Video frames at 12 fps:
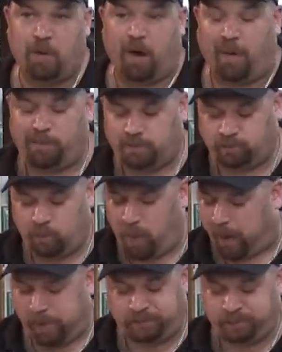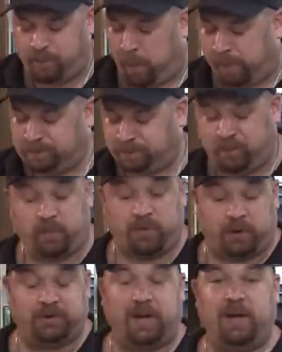Oh, oh.
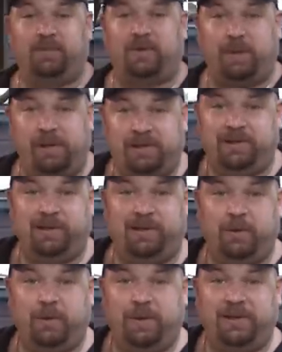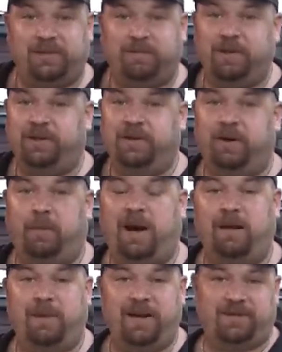Von dem Semmelknödel übrigens bin ich am
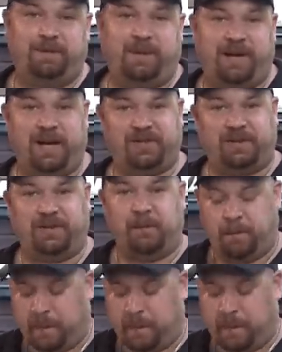allermeisten begeistert.